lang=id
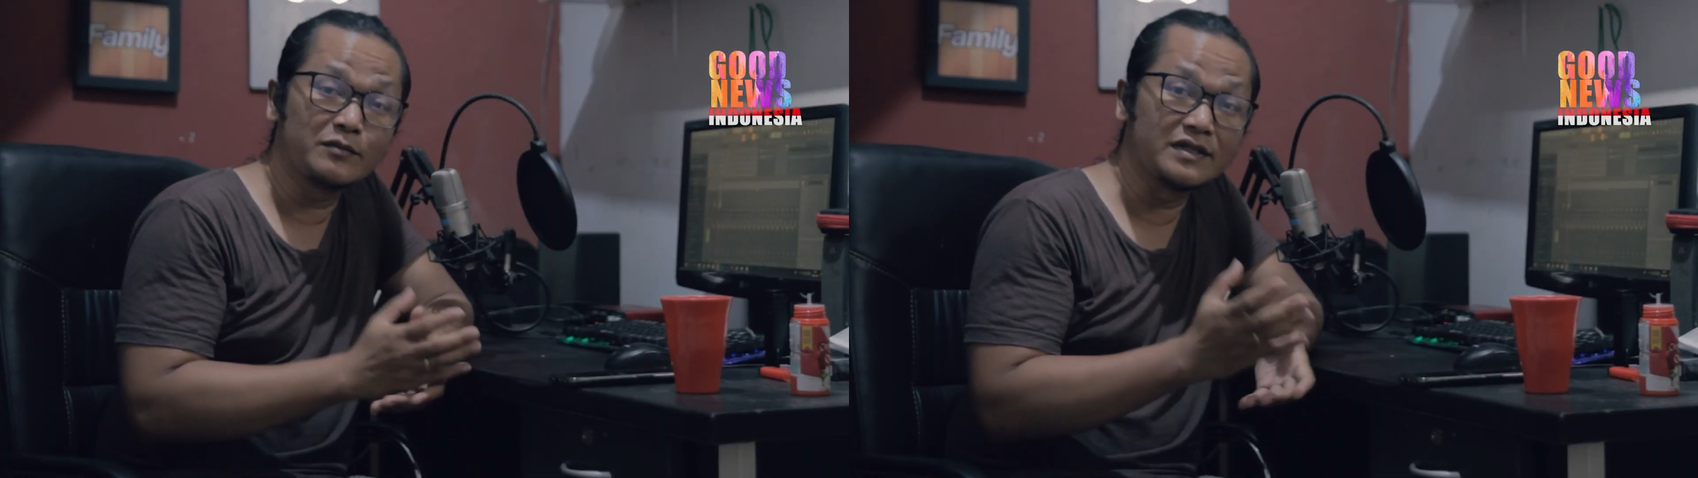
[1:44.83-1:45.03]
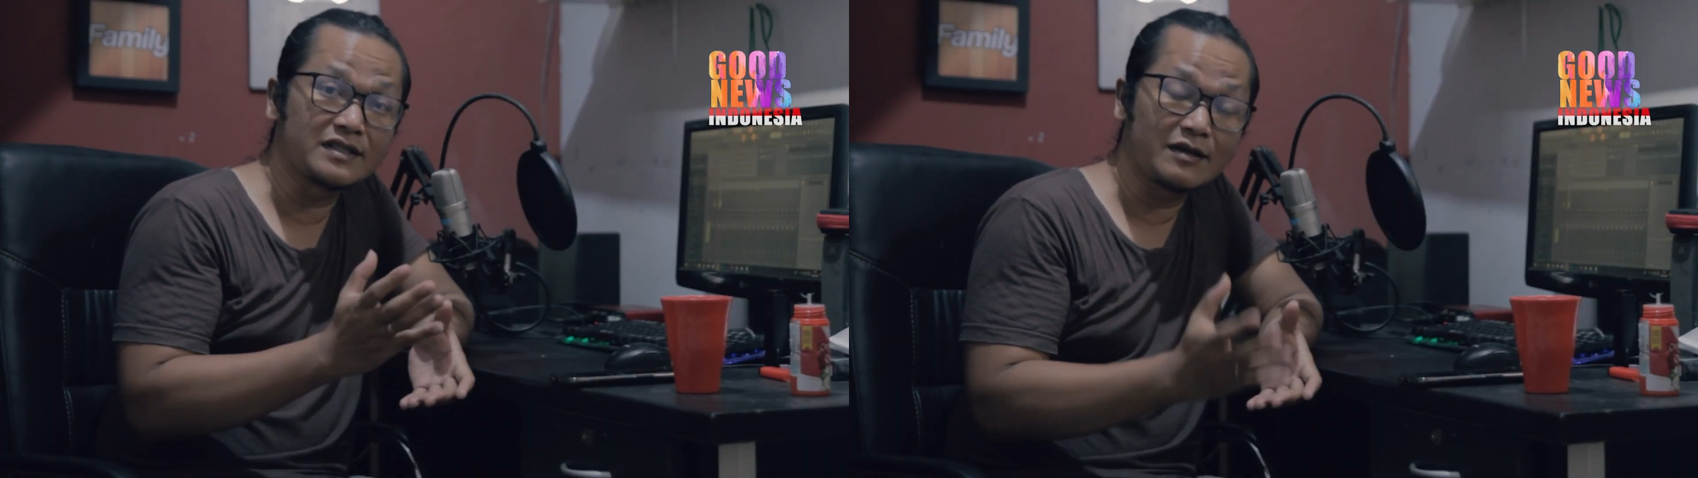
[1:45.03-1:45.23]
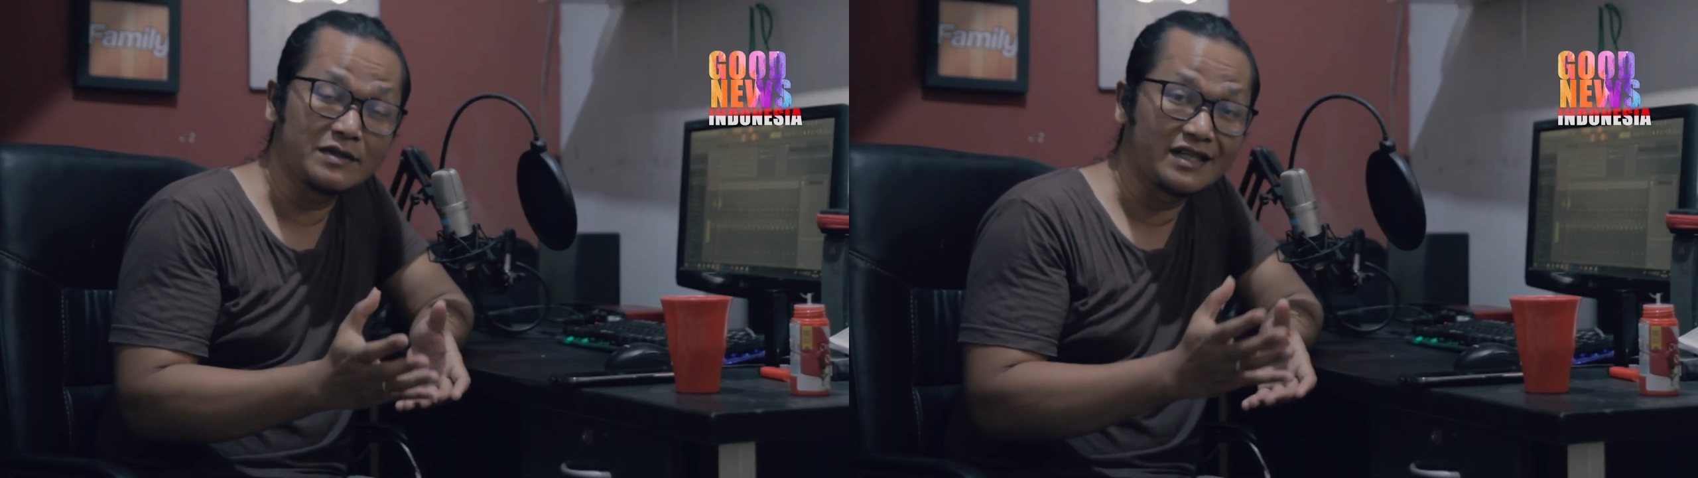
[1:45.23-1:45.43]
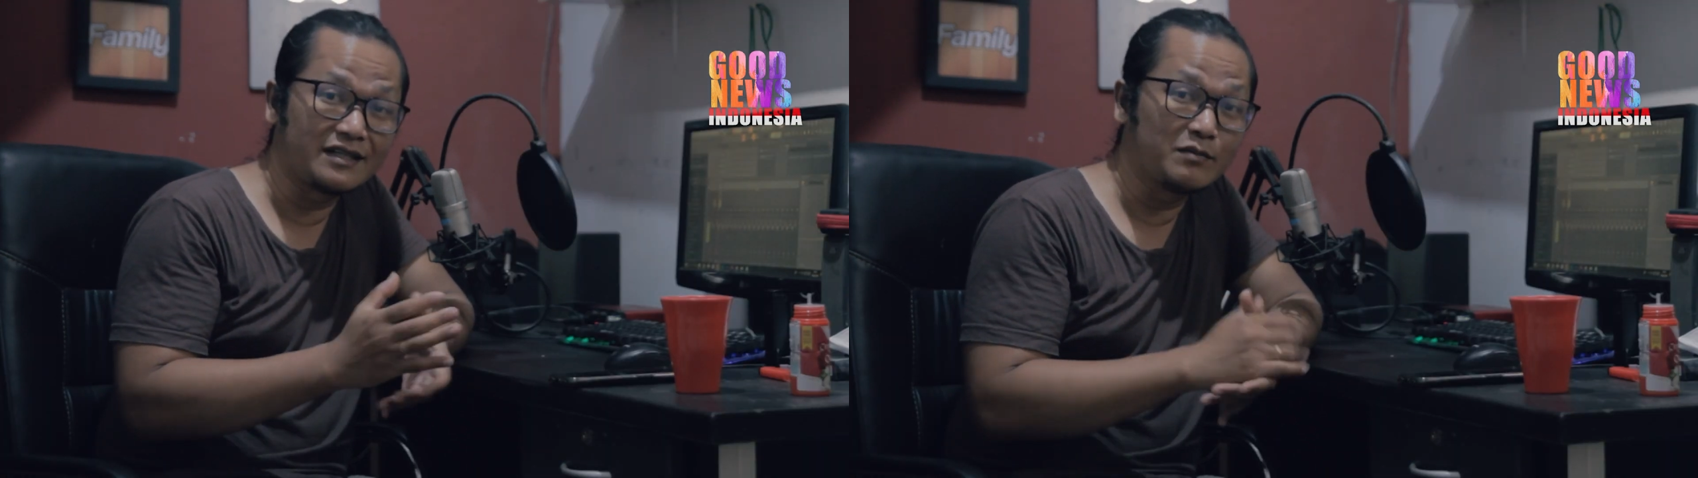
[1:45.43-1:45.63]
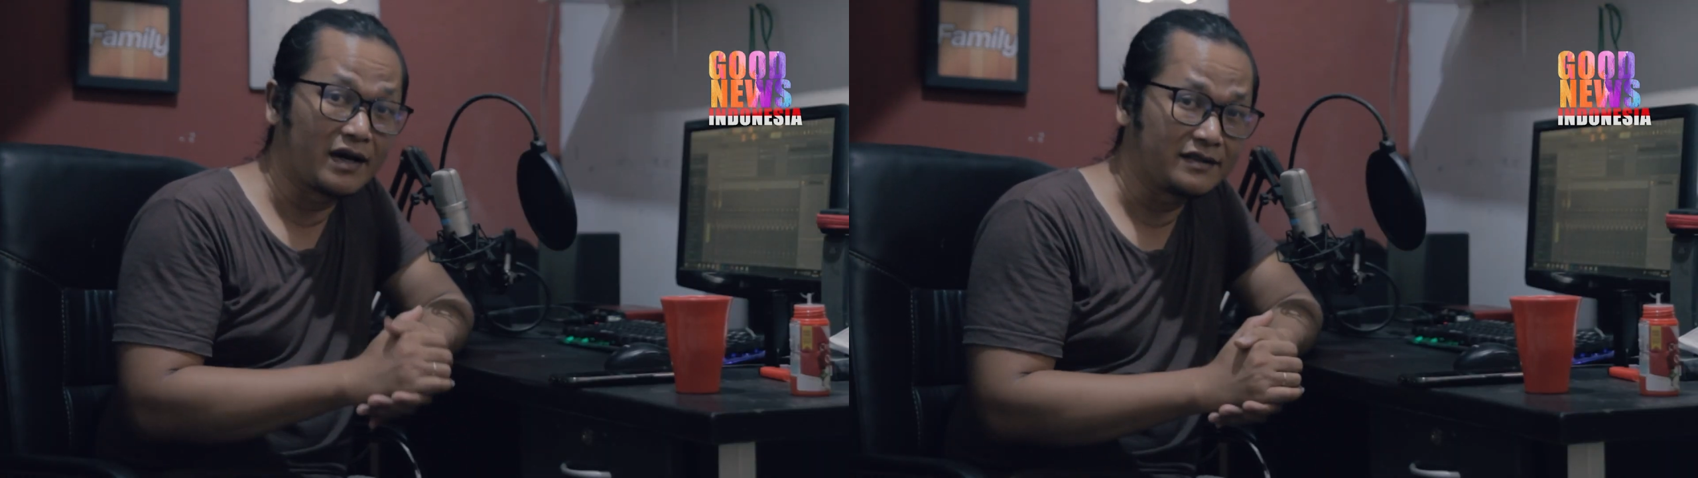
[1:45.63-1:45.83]
bisa menjadi
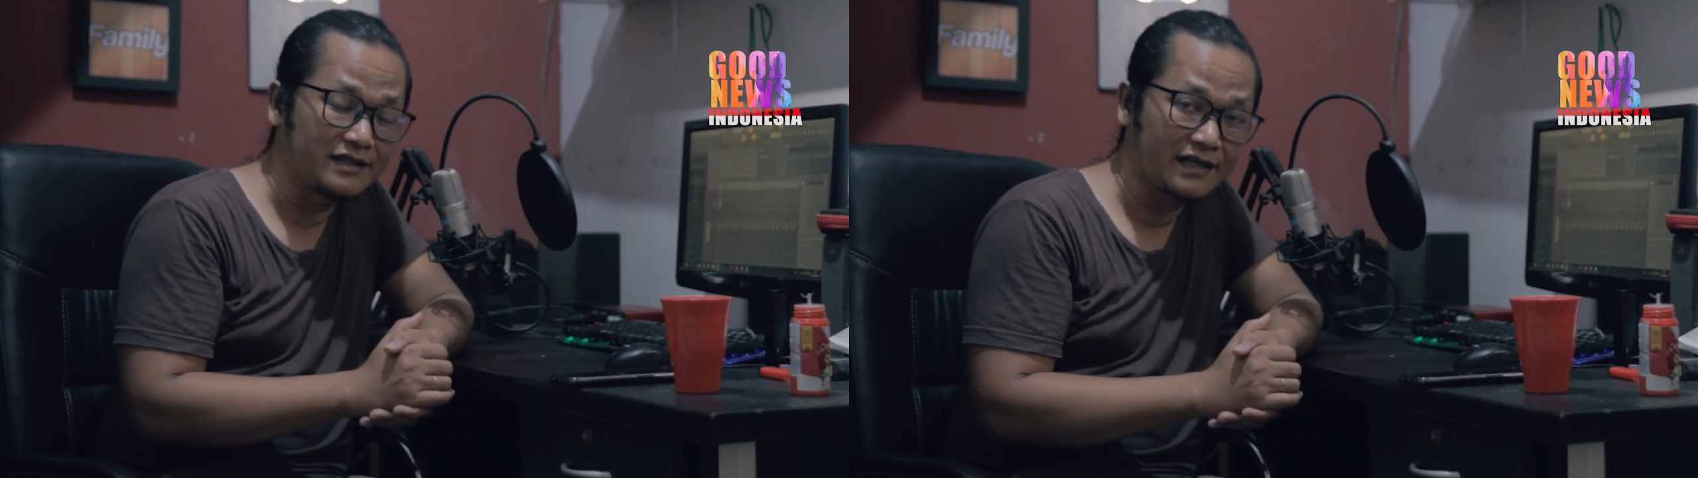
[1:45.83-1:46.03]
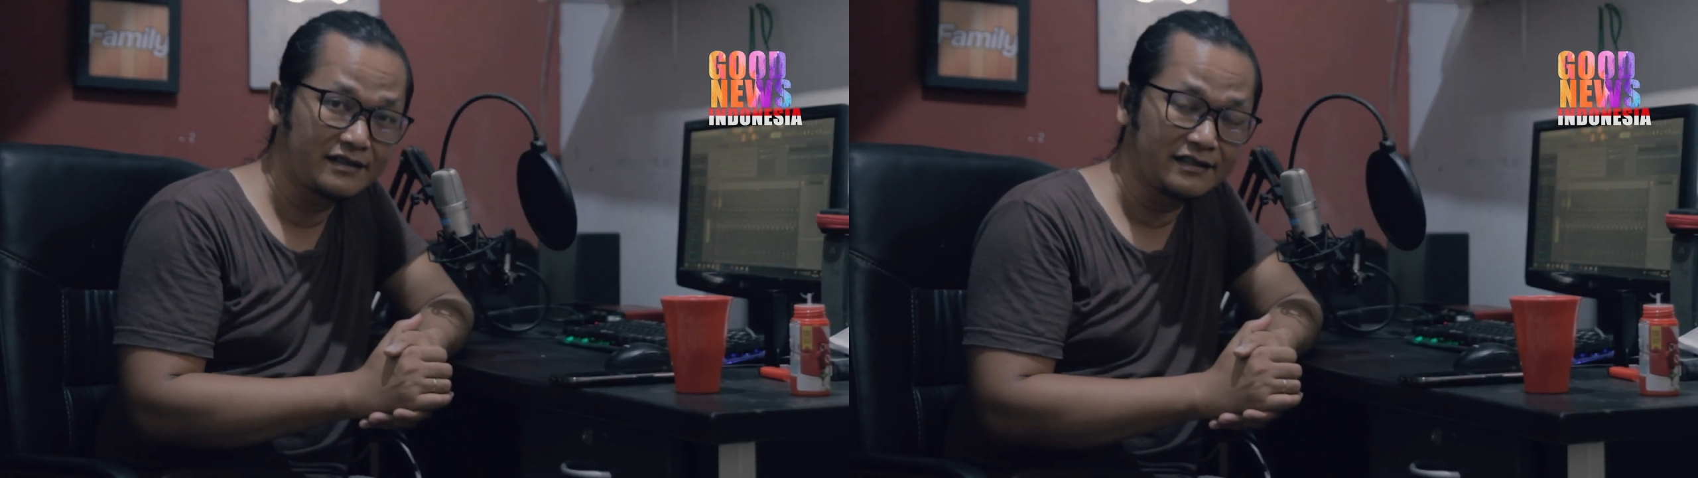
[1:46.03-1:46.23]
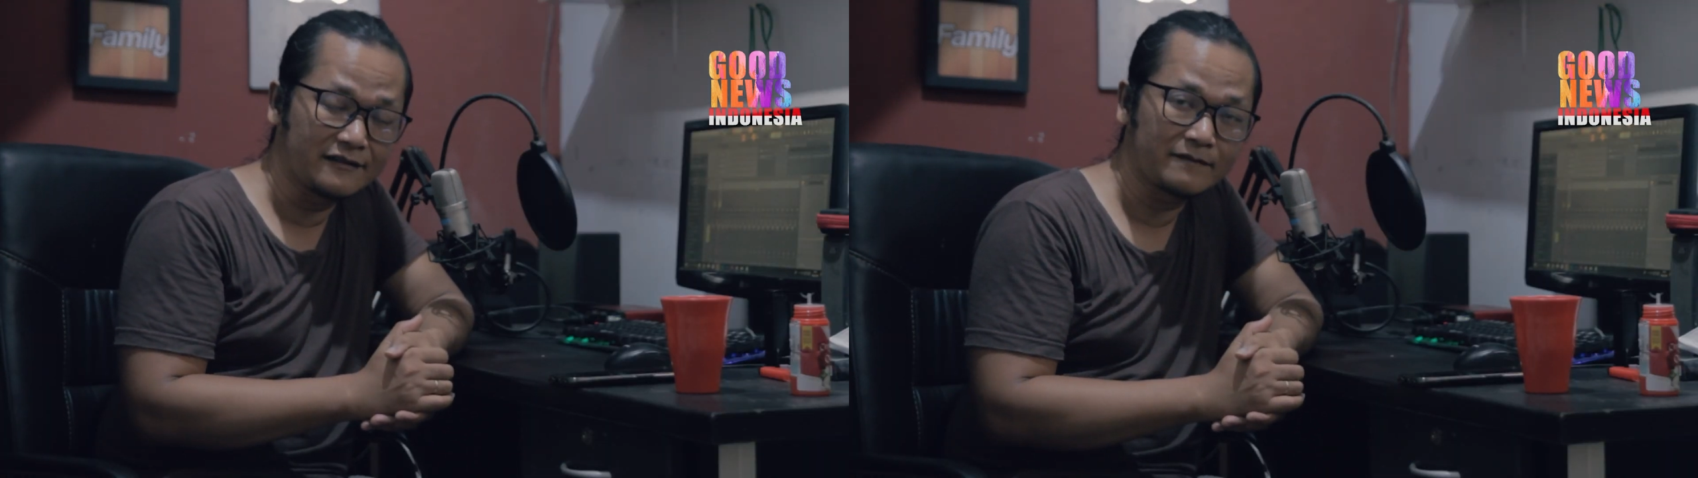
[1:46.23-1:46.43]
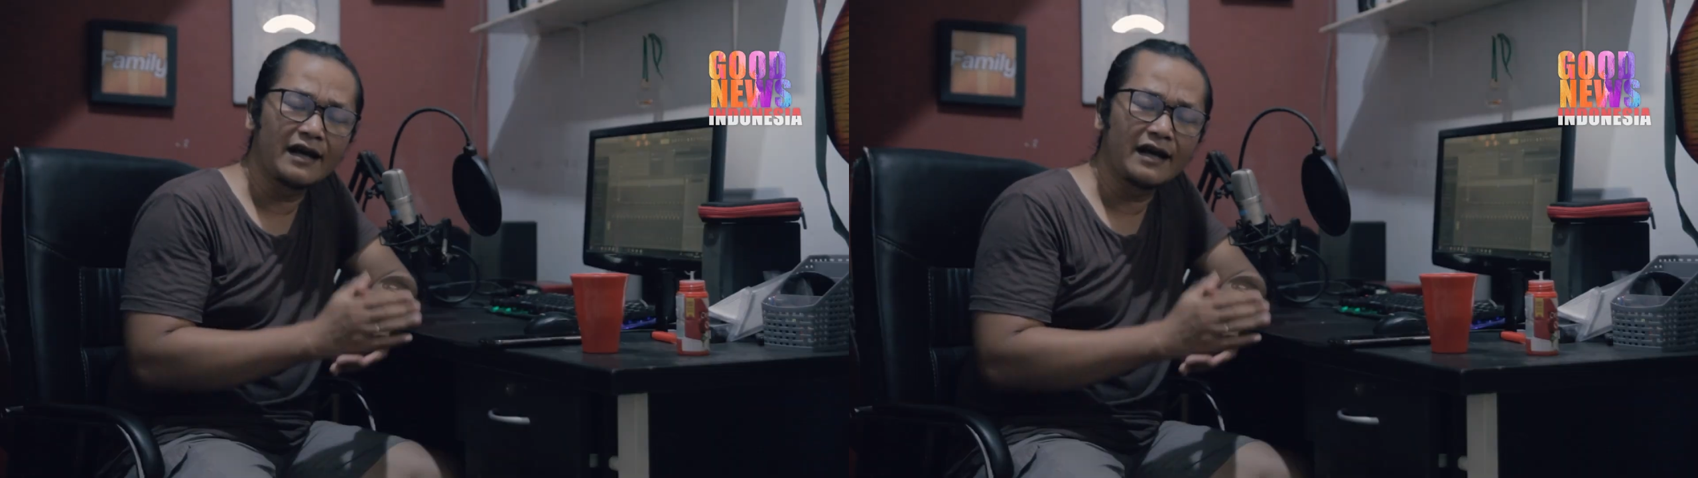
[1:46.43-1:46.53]
bahan jadi.